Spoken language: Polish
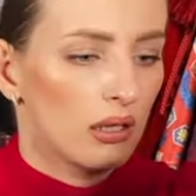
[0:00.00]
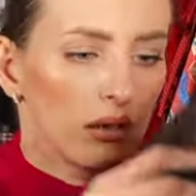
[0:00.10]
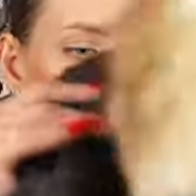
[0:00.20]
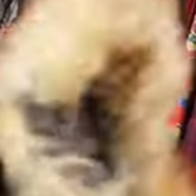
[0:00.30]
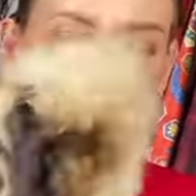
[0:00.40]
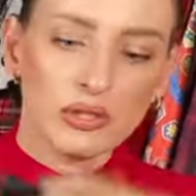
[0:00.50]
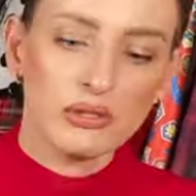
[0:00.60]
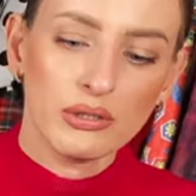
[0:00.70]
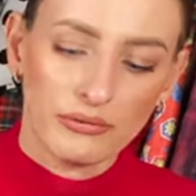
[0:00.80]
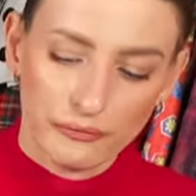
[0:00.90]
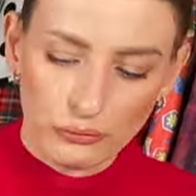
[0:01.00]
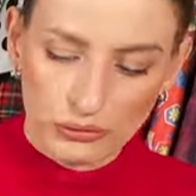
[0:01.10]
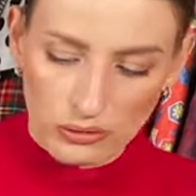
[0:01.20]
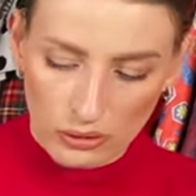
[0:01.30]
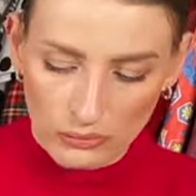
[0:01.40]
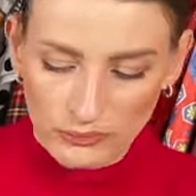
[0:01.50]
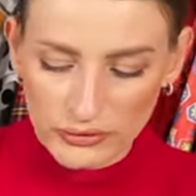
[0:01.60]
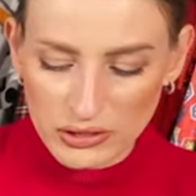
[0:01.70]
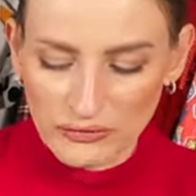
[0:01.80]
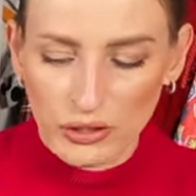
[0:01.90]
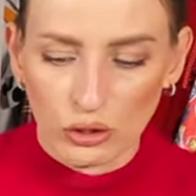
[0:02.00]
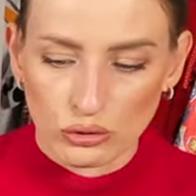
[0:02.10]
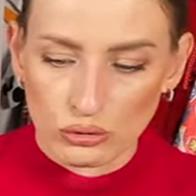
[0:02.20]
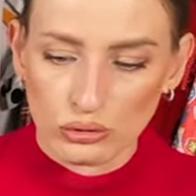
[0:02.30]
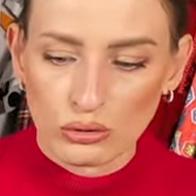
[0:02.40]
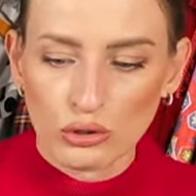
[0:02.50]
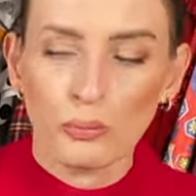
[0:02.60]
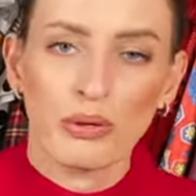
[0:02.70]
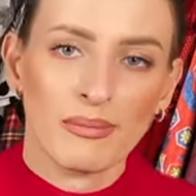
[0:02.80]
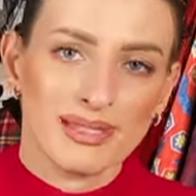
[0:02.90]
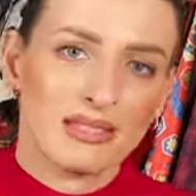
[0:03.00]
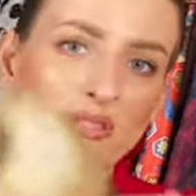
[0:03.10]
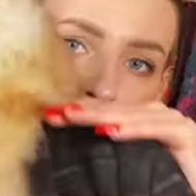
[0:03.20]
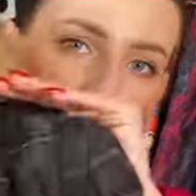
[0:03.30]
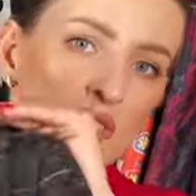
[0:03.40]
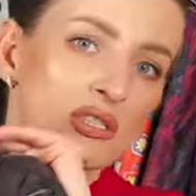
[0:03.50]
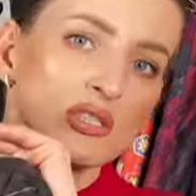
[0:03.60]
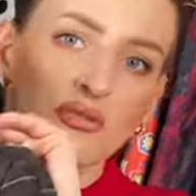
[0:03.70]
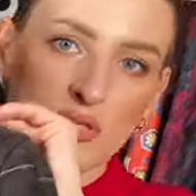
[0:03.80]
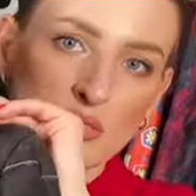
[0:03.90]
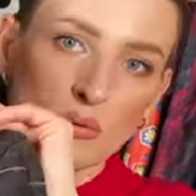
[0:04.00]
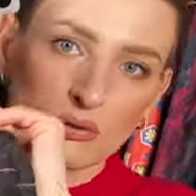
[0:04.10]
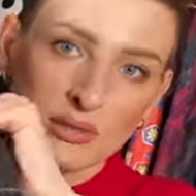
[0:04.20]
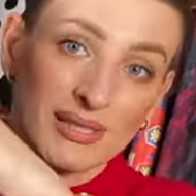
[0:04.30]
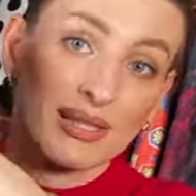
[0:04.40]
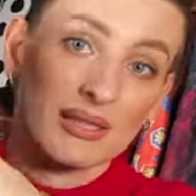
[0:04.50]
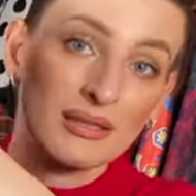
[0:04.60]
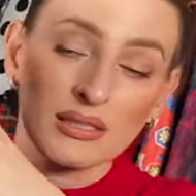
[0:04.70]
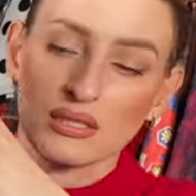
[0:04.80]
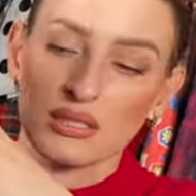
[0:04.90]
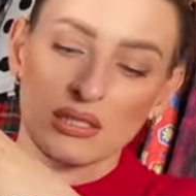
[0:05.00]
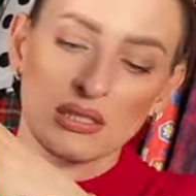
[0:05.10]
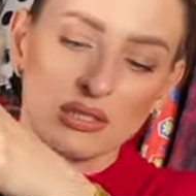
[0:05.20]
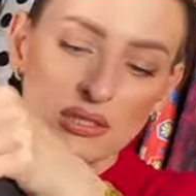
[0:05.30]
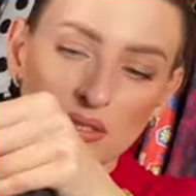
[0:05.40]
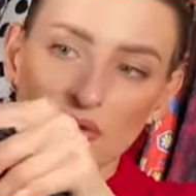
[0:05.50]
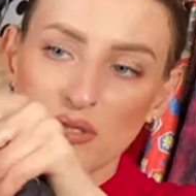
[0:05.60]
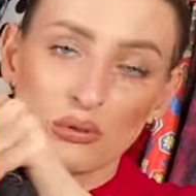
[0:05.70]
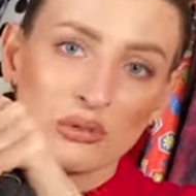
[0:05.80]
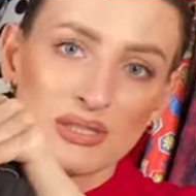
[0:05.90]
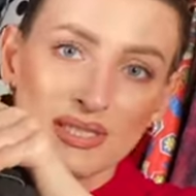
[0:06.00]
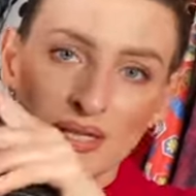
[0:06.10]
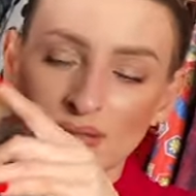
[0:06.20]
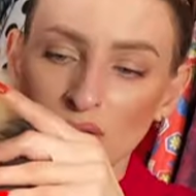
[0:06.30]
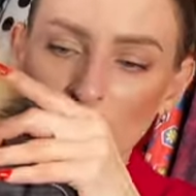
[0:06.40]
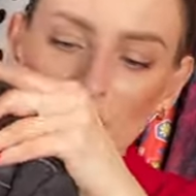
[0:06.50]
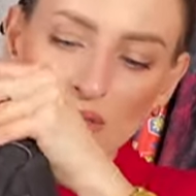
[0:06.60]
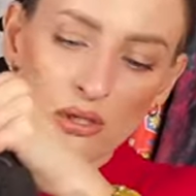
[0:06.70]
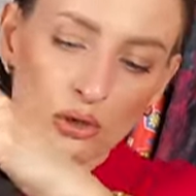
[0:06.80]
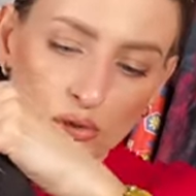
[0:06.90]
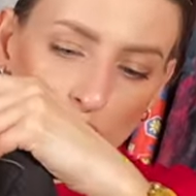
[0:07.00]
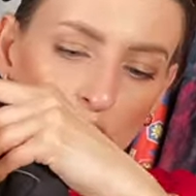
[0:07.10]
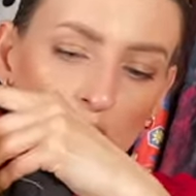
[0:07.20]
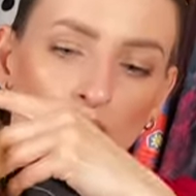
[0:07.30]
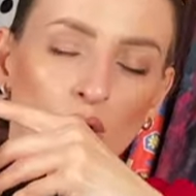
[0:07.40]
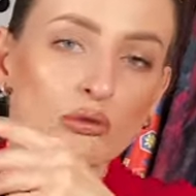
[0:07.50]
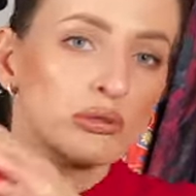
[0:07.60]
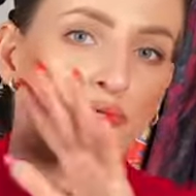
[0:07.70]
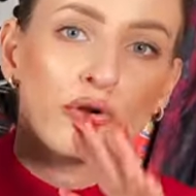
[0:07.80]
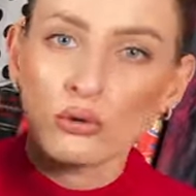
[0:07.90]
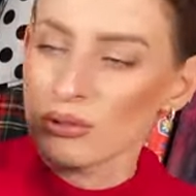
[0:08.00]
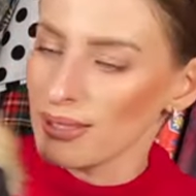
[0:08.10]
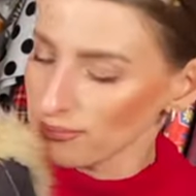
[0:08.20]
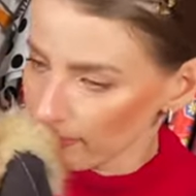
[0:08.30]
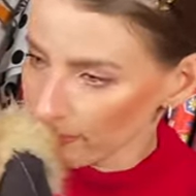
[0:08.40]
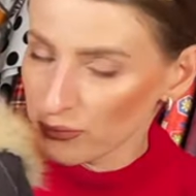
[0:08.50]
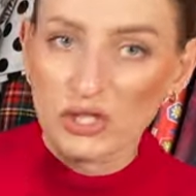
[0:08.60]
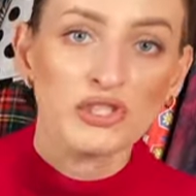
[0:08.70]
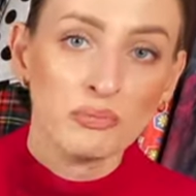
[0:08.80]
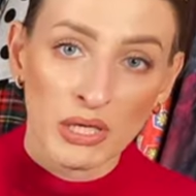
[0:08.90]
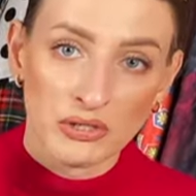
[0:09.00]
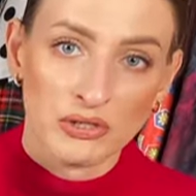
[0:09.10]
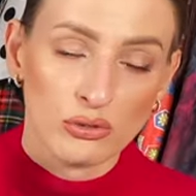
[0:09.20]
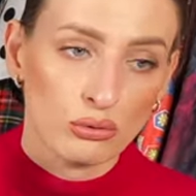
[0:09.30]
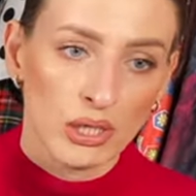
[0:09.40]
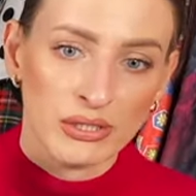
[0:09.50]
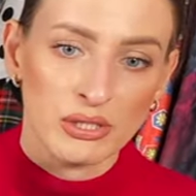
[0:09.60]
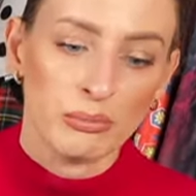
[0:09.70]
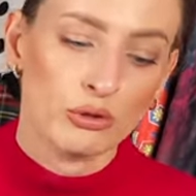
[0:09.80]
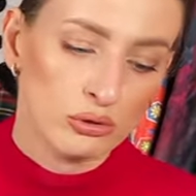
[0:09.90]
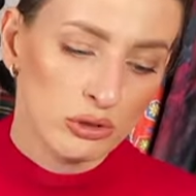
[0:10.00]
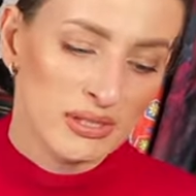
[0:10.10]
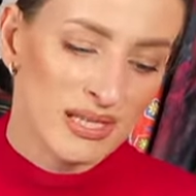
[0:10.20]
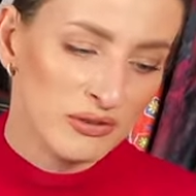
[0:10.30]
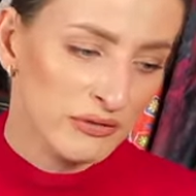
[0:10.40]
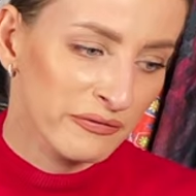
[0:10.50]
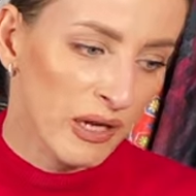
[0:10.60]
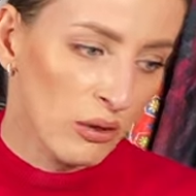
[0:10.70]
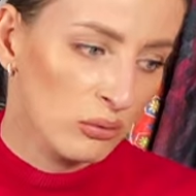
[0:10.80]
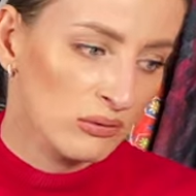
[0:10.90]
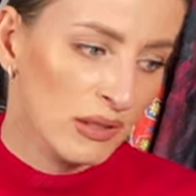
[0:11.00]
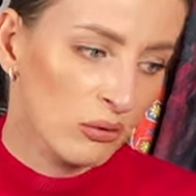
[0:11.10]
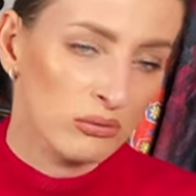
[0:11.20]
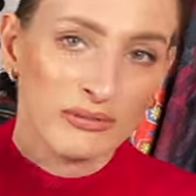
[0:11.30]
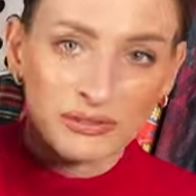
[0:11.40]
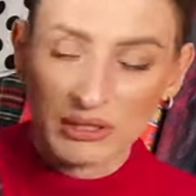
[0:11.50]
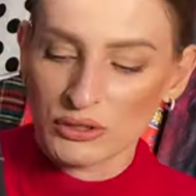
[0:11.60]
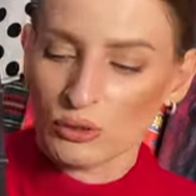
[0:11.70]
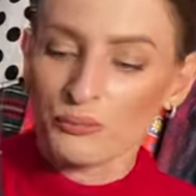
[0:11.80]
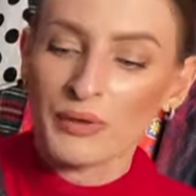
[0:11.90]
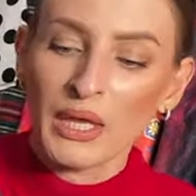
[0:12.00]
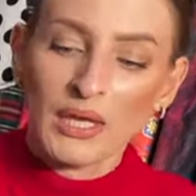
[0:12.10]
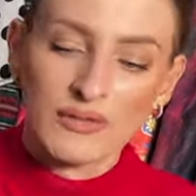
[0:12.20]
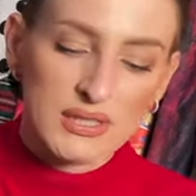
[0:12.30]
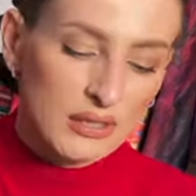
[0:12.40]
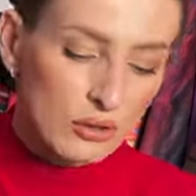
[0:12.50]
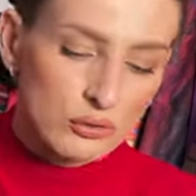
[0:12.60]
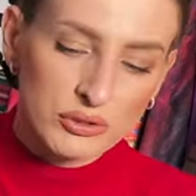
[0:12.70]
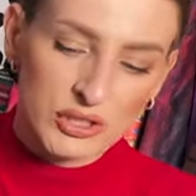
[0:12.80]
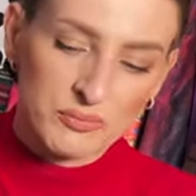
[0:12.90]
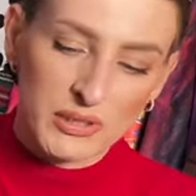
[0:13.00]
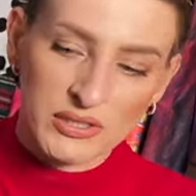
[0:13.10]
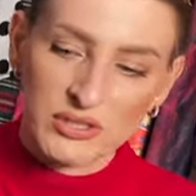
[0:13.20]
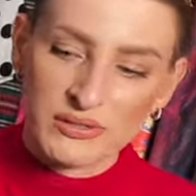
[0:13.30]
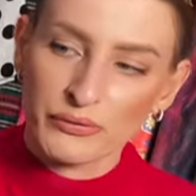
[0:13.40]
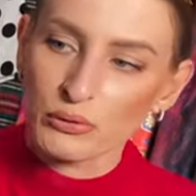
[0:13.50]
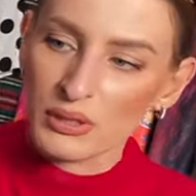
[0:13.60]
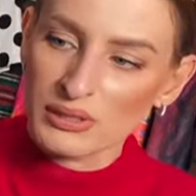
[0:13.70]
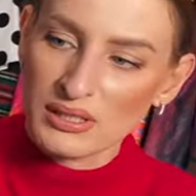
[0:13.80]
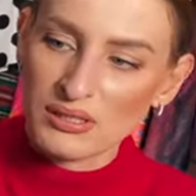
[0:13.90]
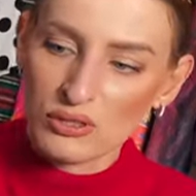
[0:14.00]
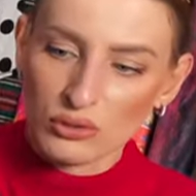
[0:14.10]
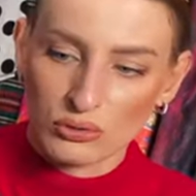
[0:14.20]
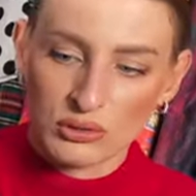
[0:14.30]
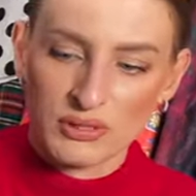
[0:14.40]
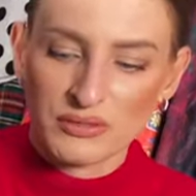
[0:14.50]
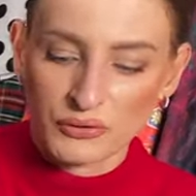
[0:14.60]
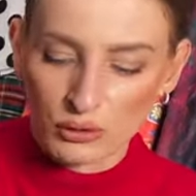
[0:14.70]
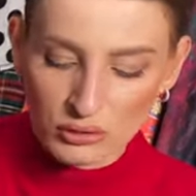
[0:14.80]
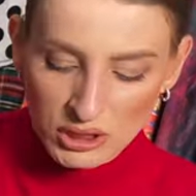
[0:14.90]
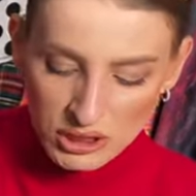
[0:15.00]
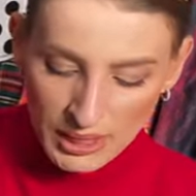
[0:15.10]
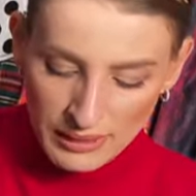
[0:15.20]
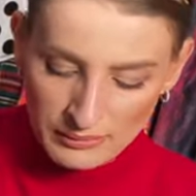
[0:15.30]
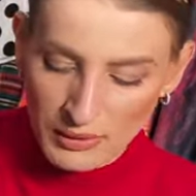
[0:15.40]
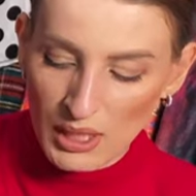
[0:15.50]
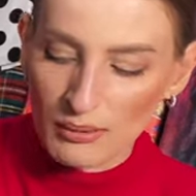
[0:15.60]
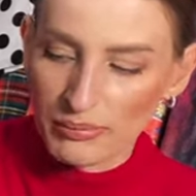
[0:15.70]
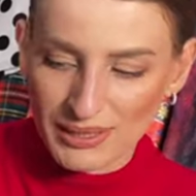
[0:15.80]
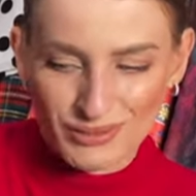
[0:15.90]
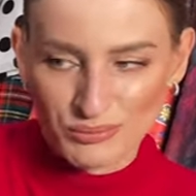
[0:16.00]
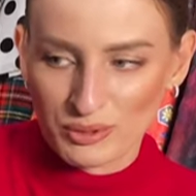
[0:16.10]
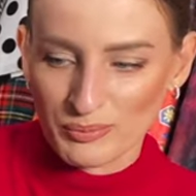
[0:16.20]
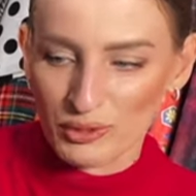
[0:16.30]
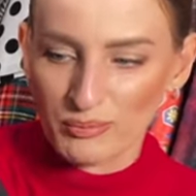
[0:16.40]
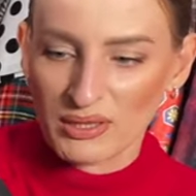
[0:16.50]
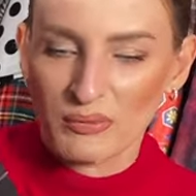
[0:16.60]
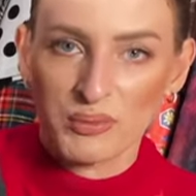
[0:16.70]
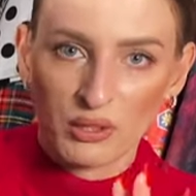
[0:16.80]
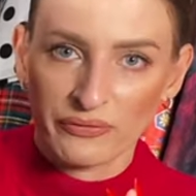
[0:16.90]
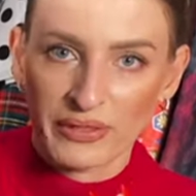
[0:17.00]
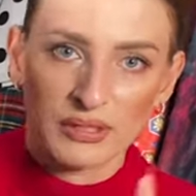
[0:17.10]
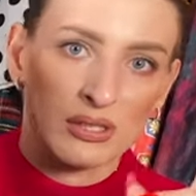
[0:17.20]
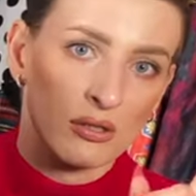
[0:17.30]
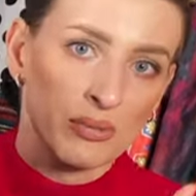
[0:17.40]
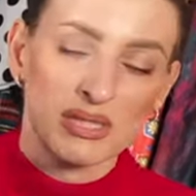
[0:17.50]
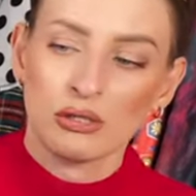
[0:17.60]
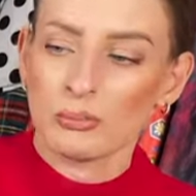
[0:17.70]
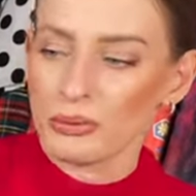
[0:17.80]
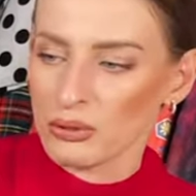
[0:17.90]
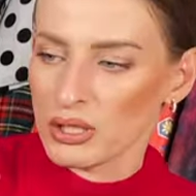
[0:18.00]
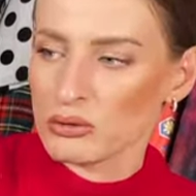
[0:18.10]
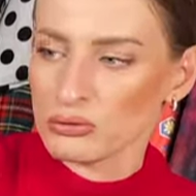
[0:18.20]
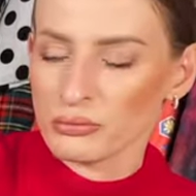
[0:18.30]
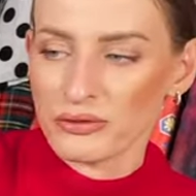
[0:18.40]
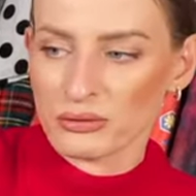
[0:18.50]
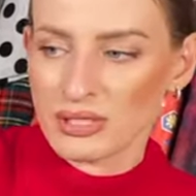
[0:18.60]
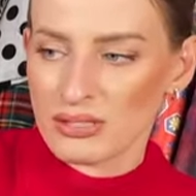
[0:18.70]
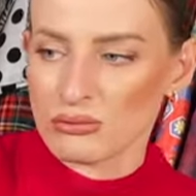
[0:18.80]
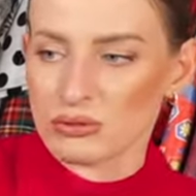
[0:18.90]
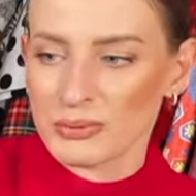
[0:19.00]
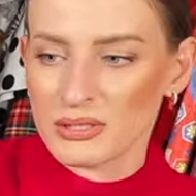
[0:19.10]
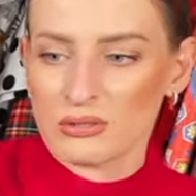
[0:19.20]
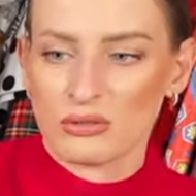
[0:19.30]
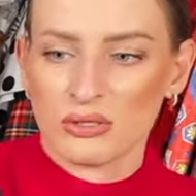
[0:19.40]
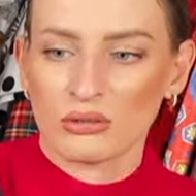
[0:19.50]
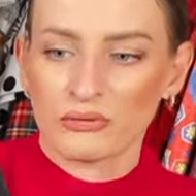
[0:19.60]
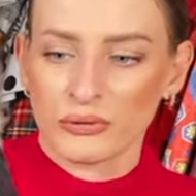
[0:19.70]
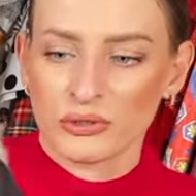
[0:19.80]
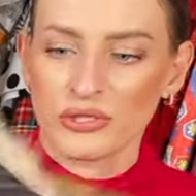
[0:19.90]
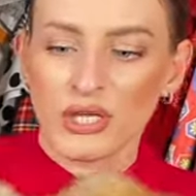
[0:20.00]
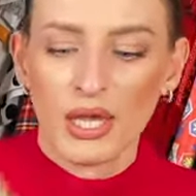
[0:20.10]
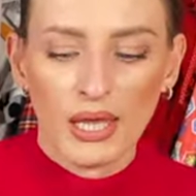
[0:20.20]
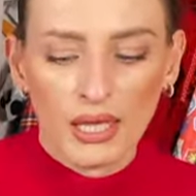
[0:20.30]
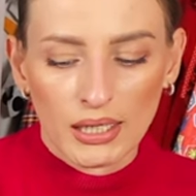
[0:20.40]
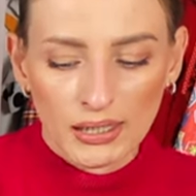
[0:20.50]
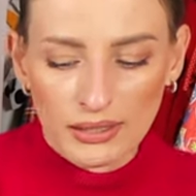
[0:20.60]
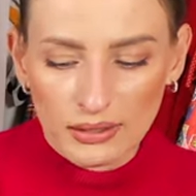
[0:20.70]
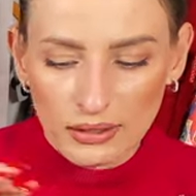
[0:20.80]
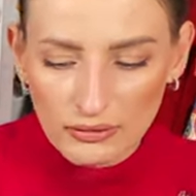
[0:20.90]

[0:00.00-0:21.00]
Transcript: No i futro, właściwie kożuch, który kupiłam za 49 zł, za jedyne 49 zł, za naturalny kożuch, który w ogóle nie śmierdzi, słuchajcie, bo kożuchy zawsze walą taką naftaliną, więc ten kożuch nie śmierdzi, jest w ogóle niezniszczony, jest w kolorze szarym, bardzo mi się podoba te pikowania, robię z niego projekt, już mówię od razu, że będę coś z niego tworzyć e,